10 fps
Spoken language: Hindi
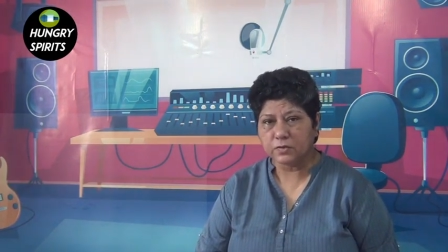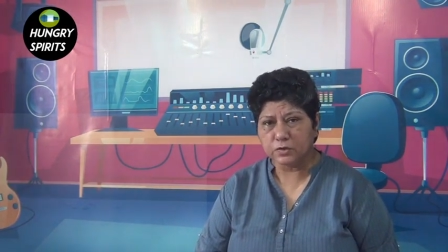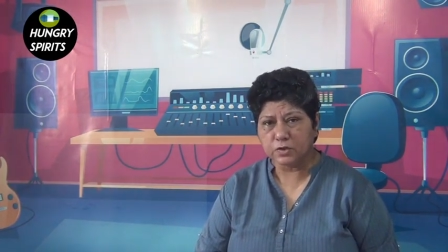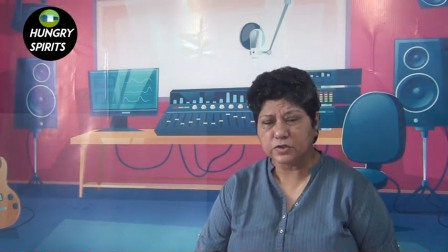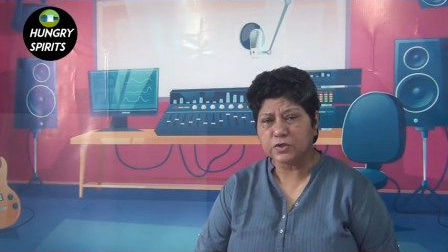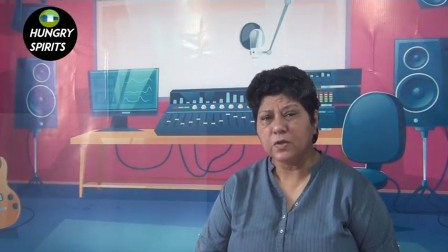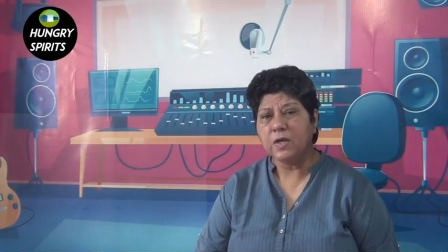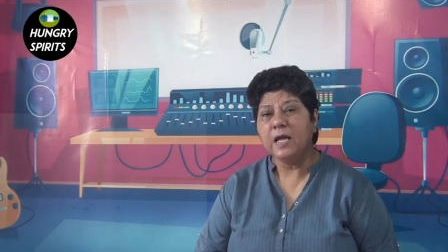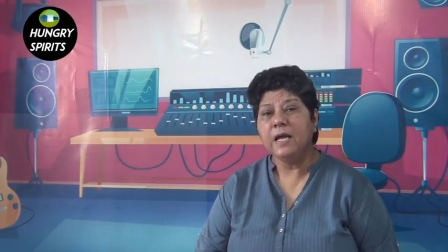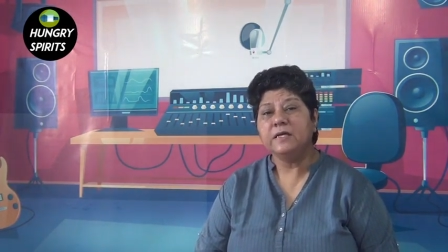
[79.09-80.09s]
तो दोस्तों
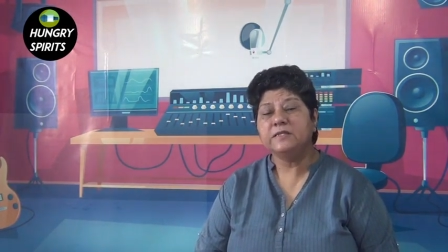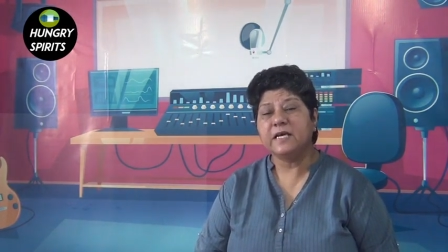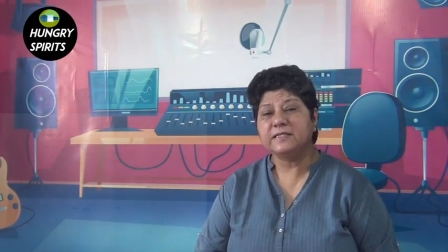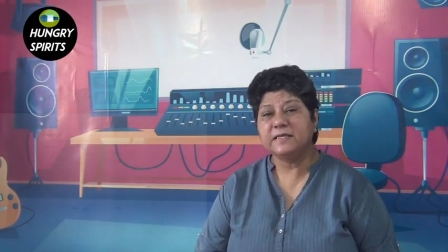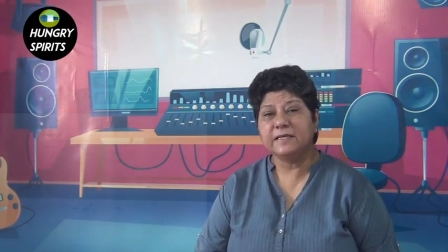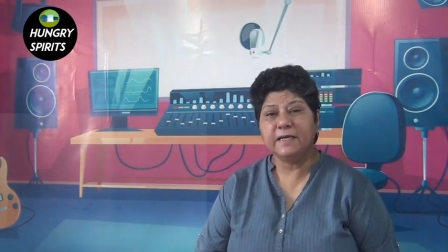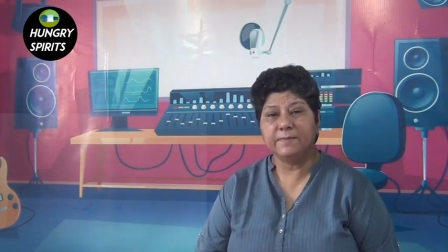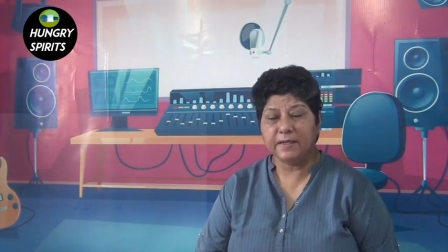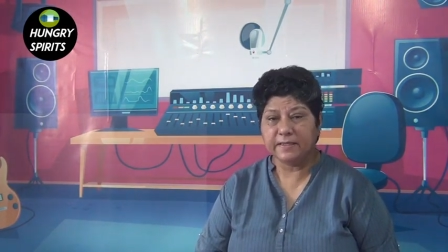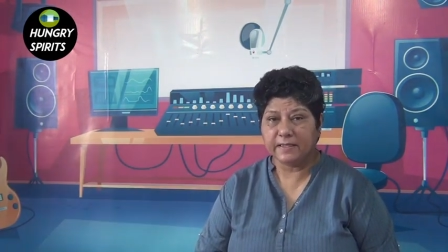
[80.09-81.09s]
जैसा कि
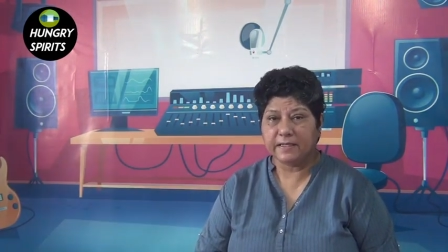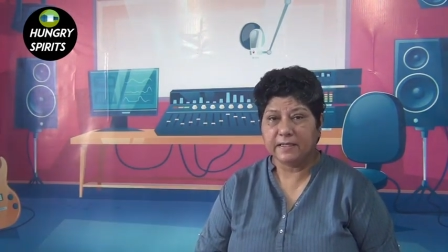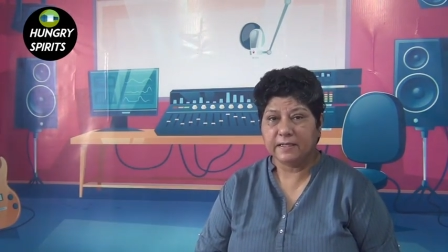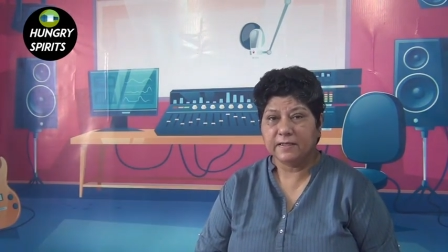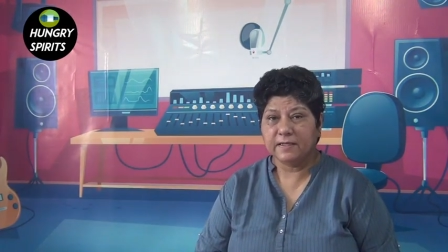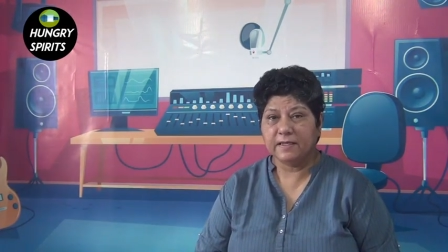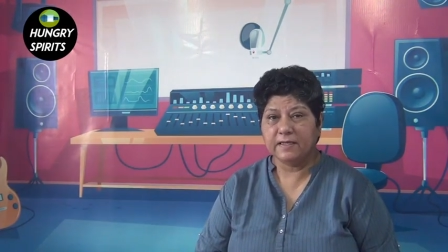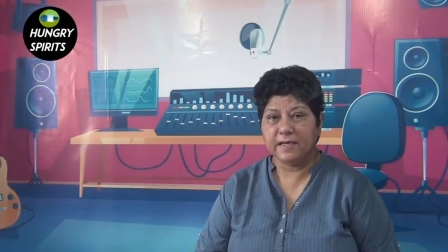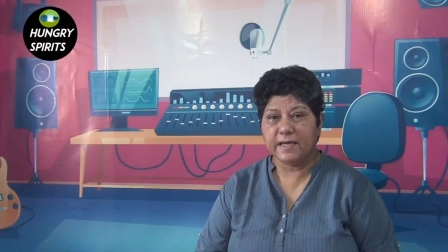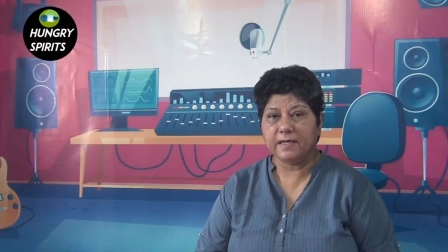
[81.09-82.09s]
हमने देखा कि
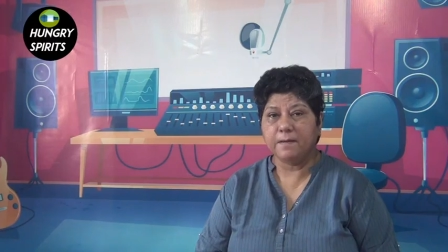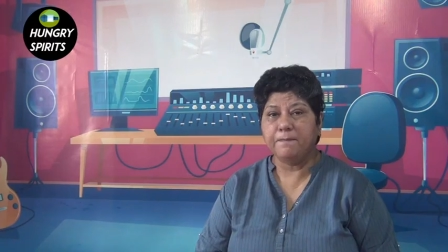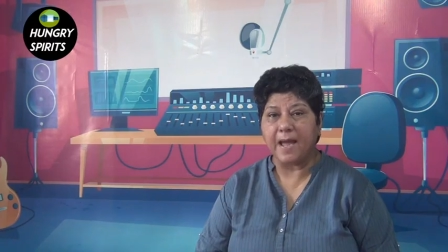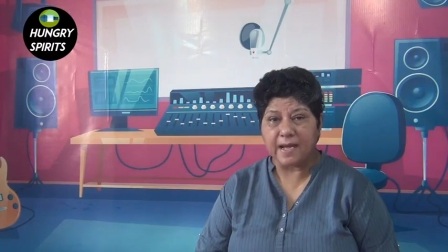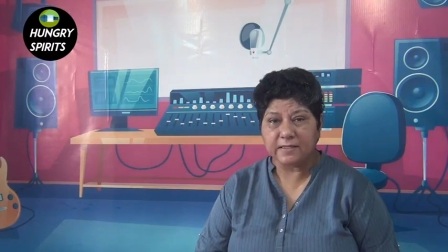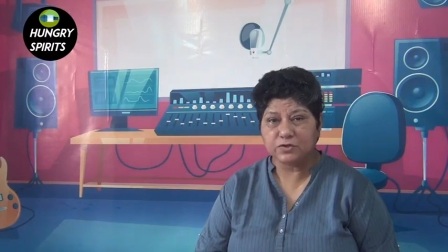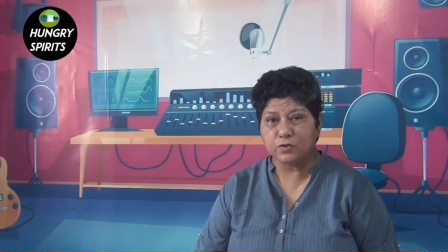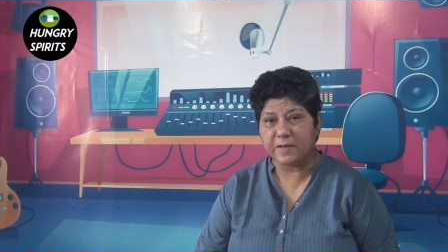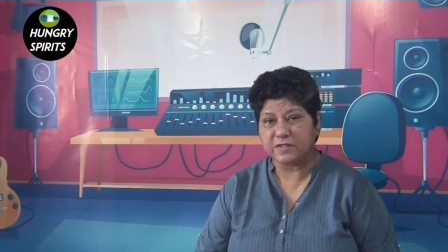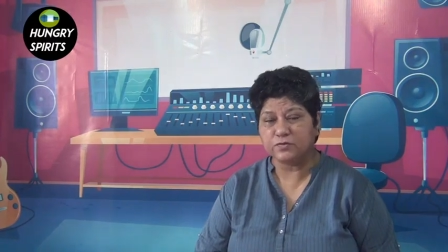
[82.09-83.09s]
एक बैग
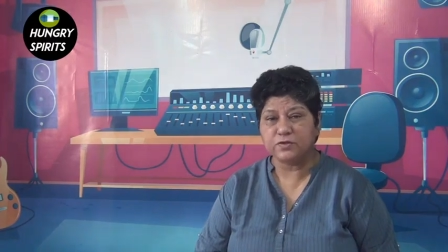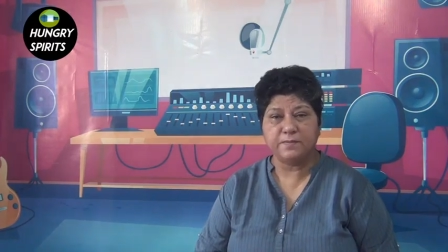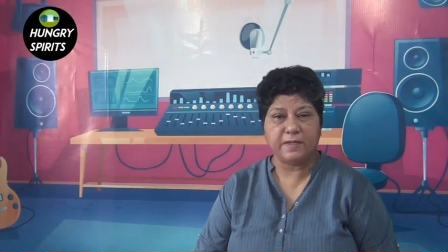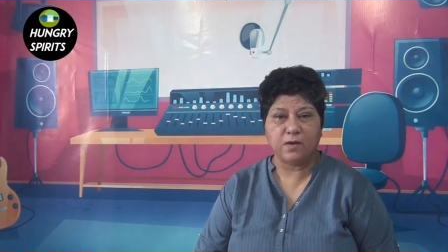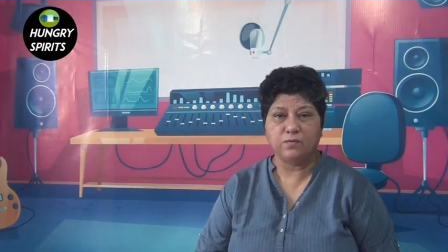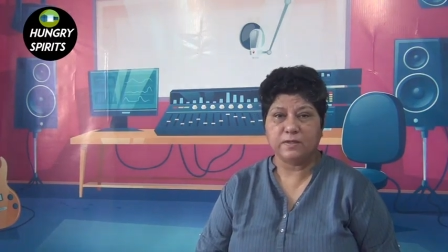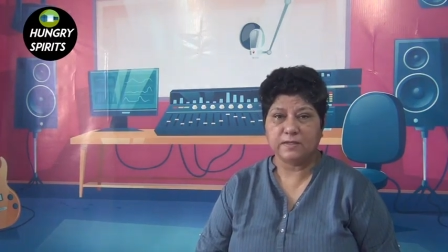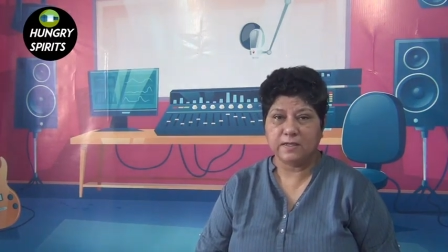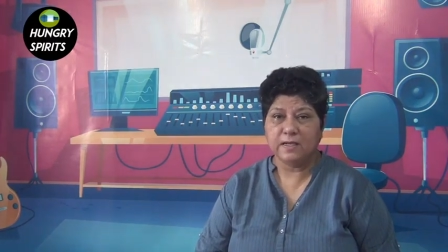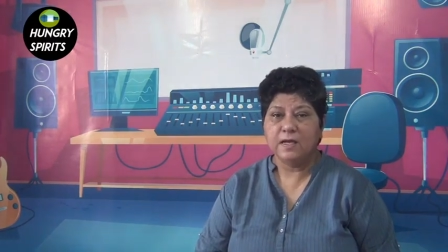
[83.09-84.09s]
जो पैसों से भरा हुआ
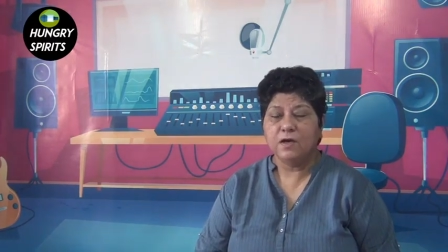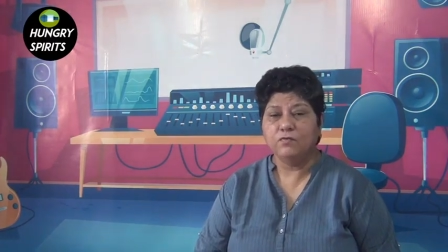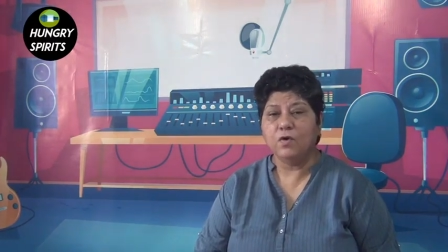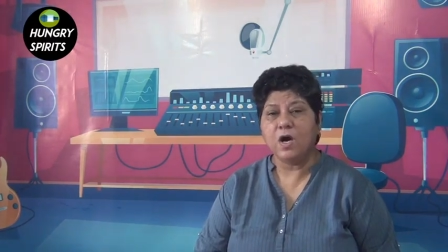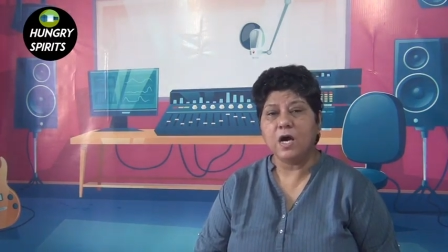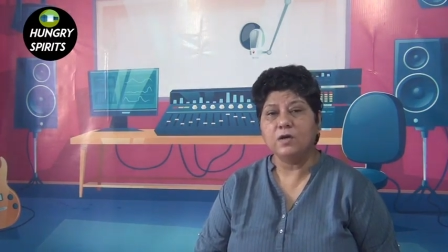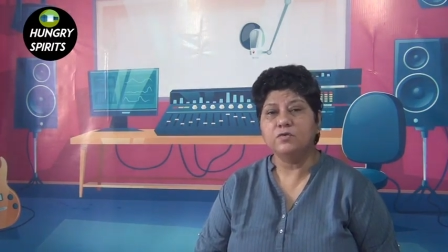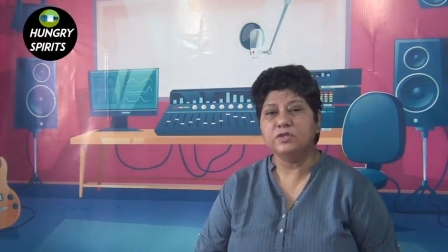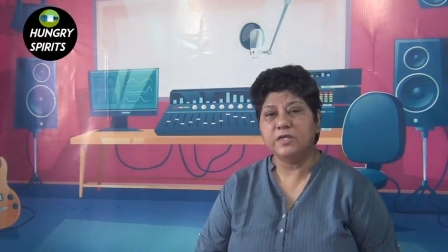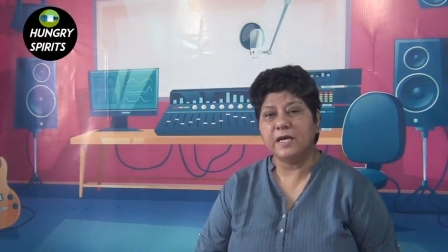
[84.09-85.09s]
था वो
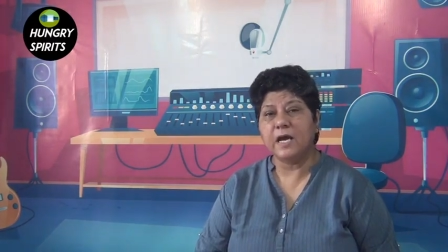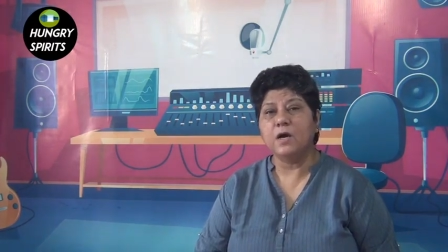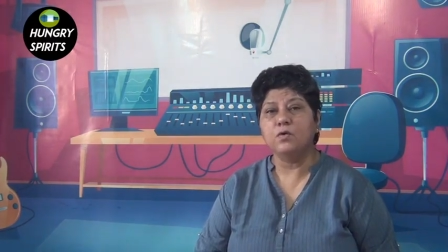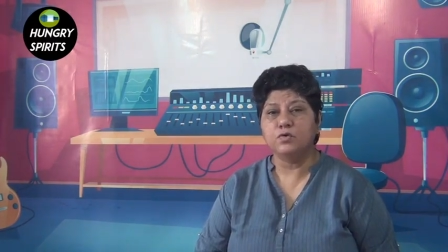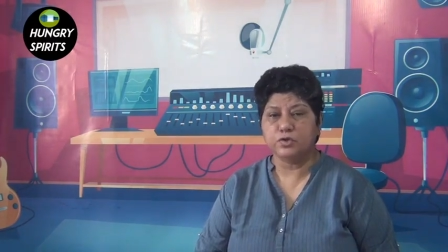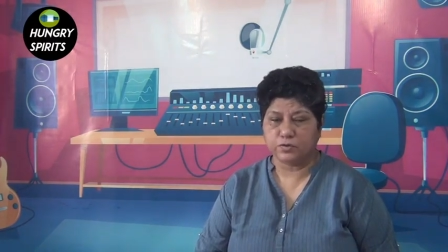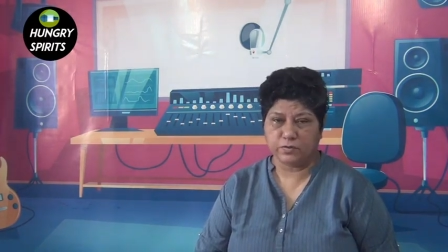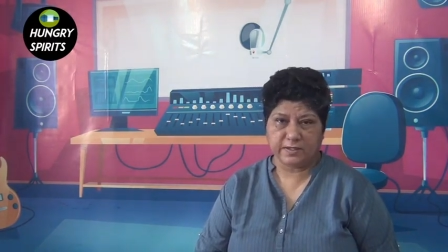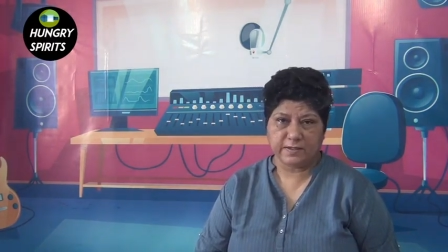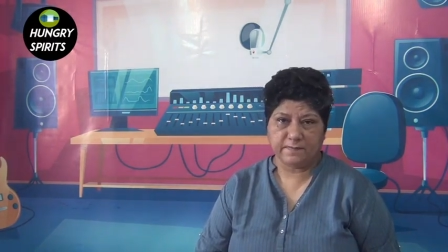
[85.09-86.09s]
अनुज ने अंकुश को
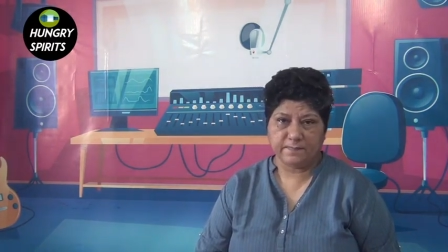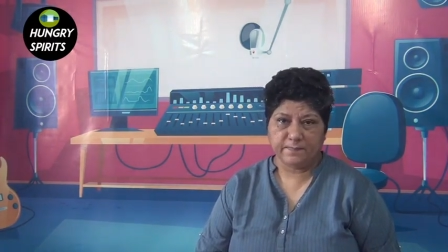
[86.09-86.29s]
दिया